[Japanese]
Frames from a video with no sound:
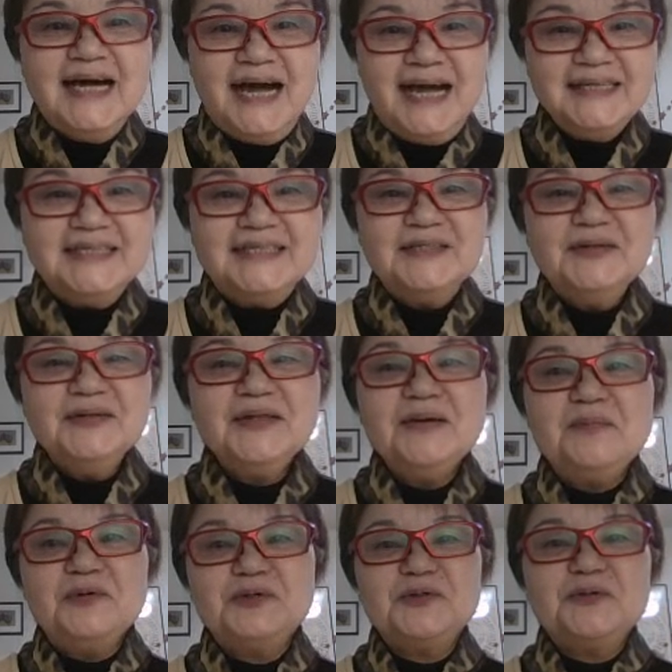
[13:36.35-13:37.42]
はい。それでは
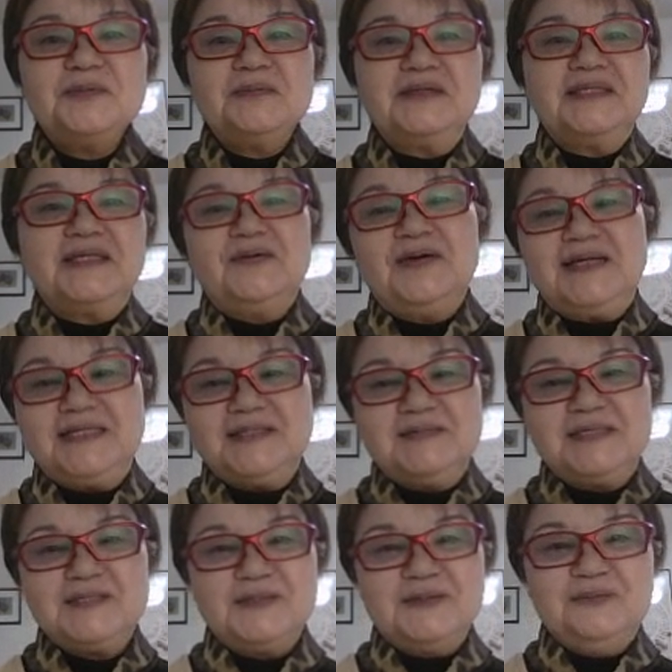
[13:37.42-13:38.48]
木曜日またお会いし
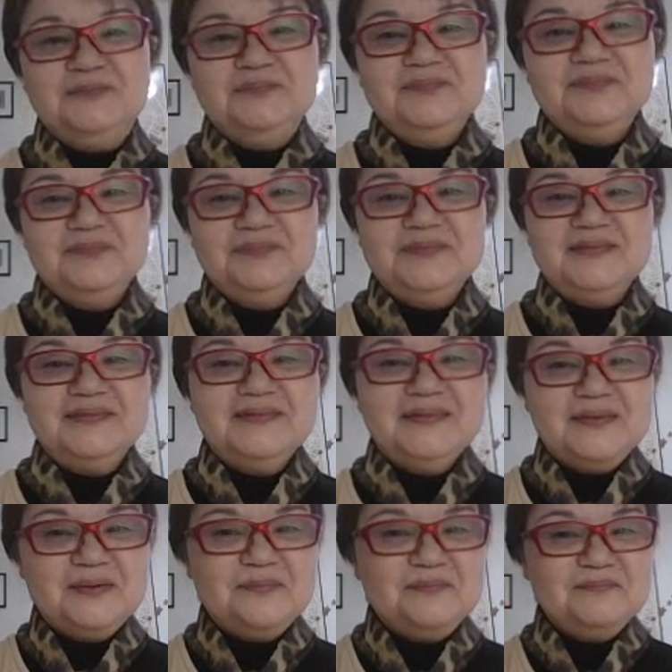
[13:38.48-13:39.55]
ましょう。
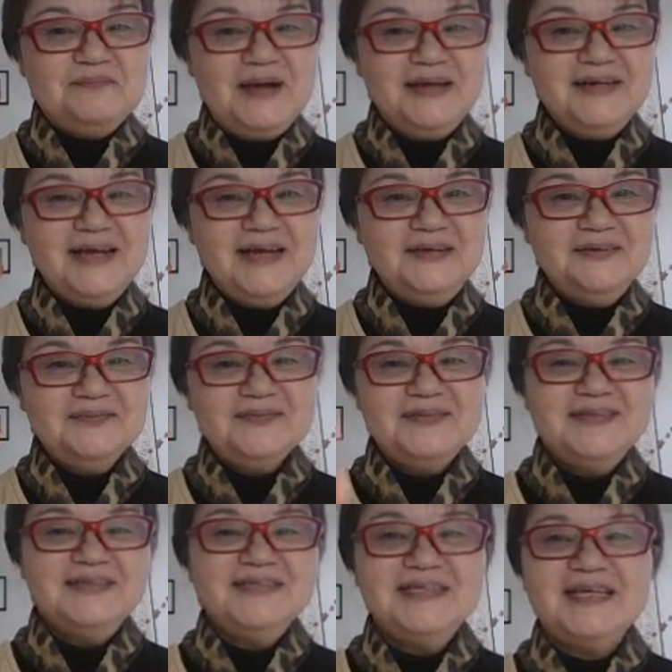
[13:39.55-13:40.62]
Bye now.
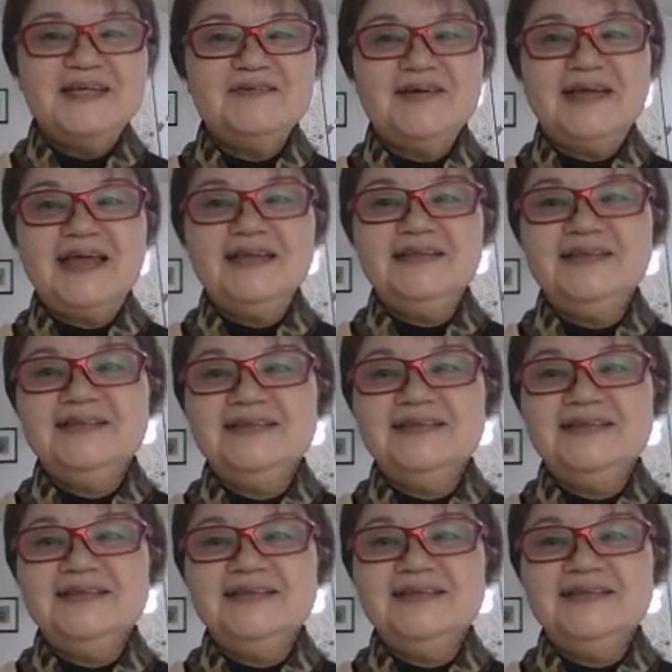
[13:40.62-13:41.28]
See you again.